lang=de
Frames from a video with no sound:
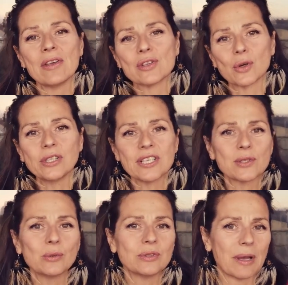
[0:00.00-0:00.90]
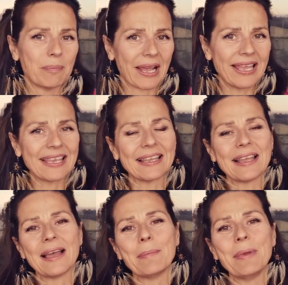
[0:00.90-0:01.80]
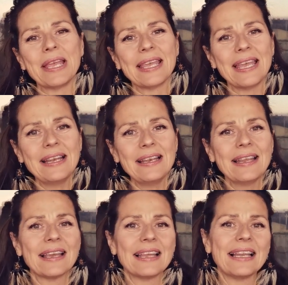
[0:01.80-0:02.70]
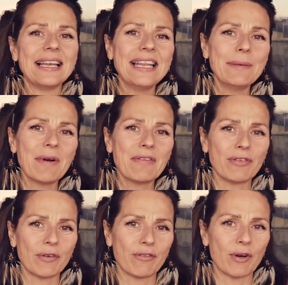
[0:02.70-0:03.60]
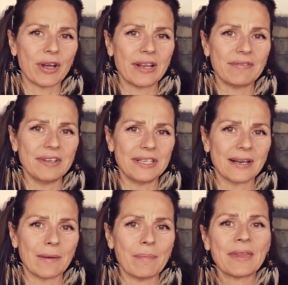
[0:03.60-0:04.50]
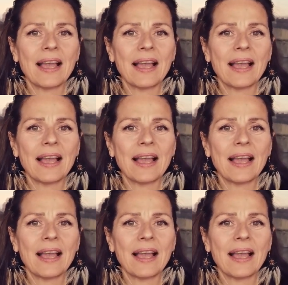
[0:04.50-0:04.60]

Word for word: Solltest du unterbrechen, beginn lieber von vorne wieder.